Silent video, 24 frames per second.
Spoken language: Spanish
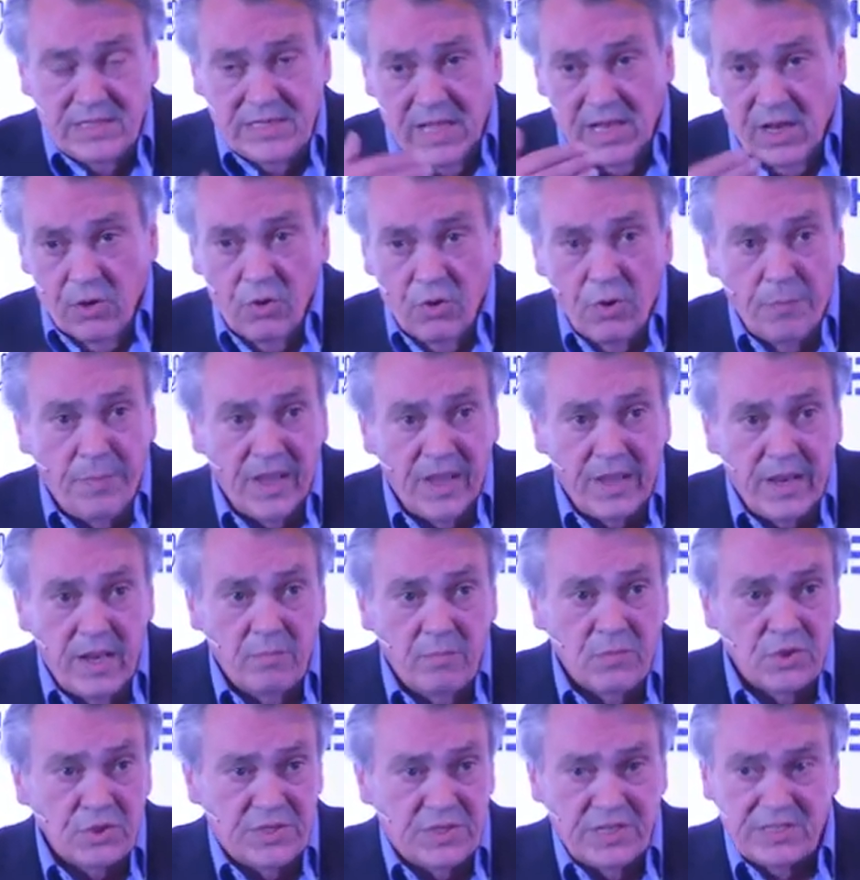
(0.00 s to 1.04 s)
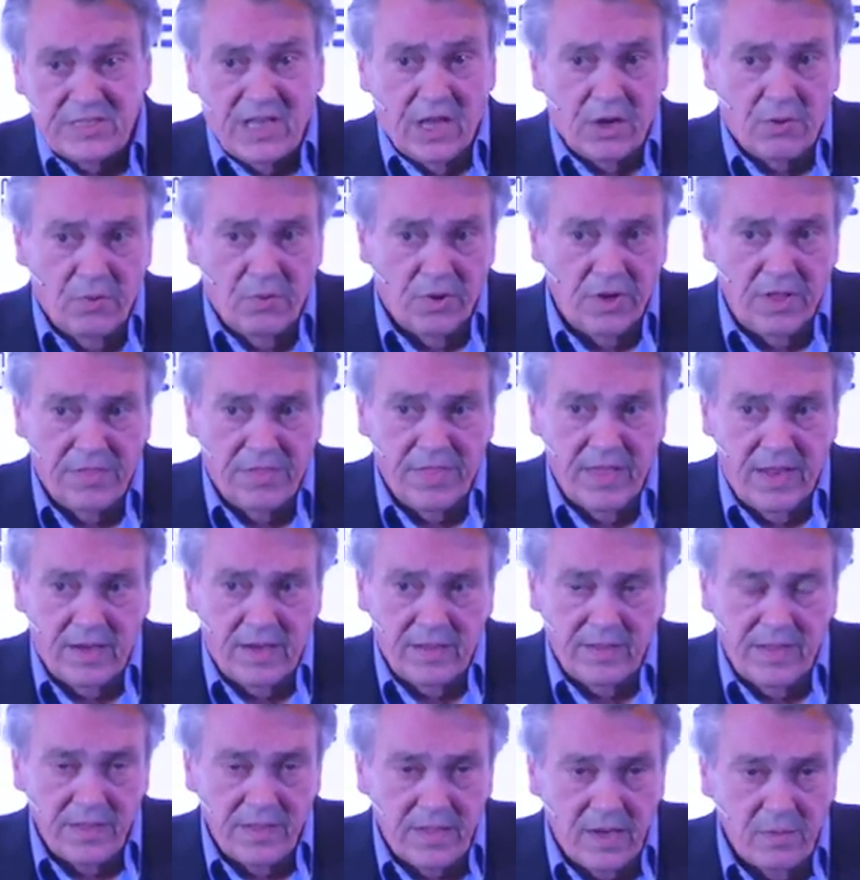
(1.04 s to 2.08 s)
si en Europa queremos
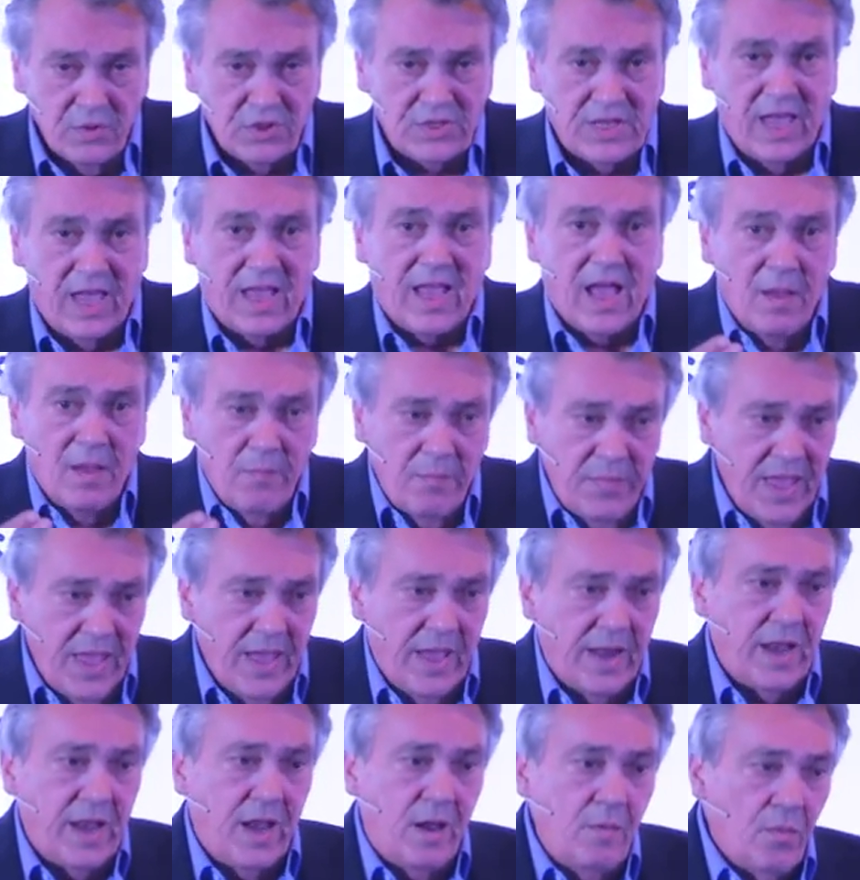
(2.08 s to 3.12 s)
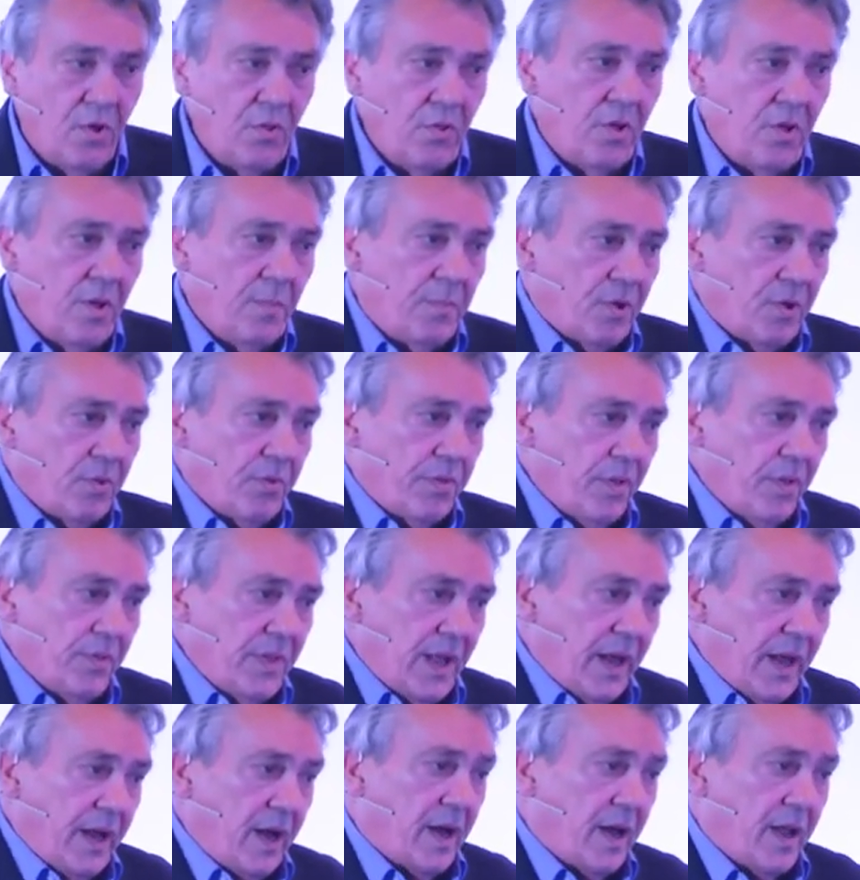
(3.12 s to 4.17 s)
descarbonizar, tendremos que cambiar el modo de
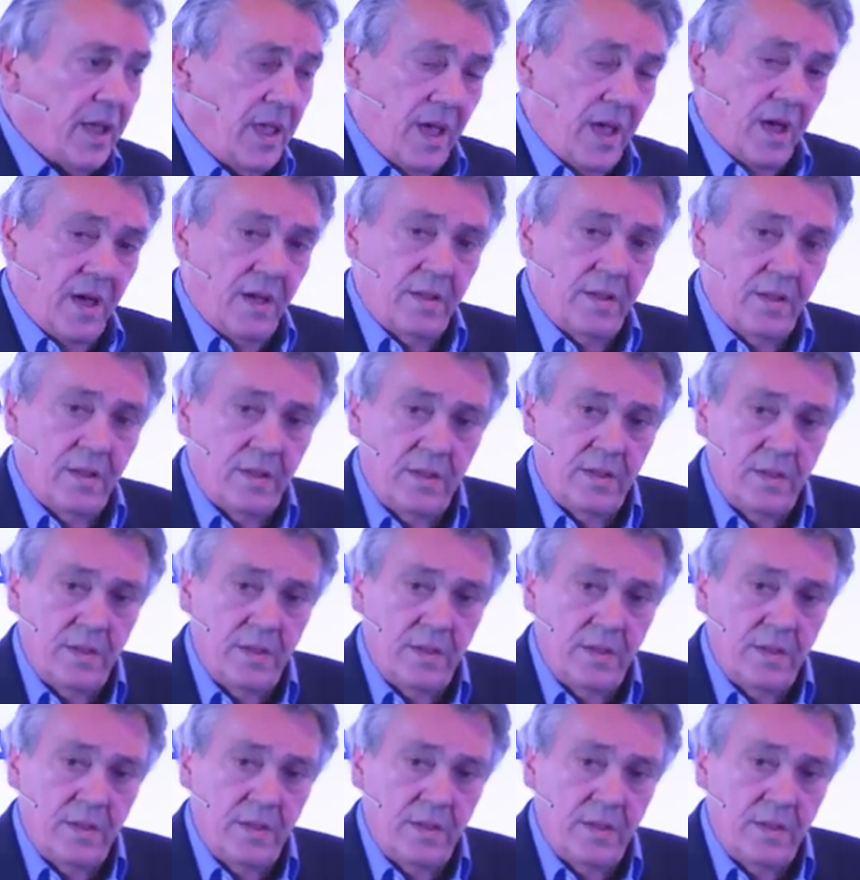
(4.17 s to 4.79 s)
producción de la energía.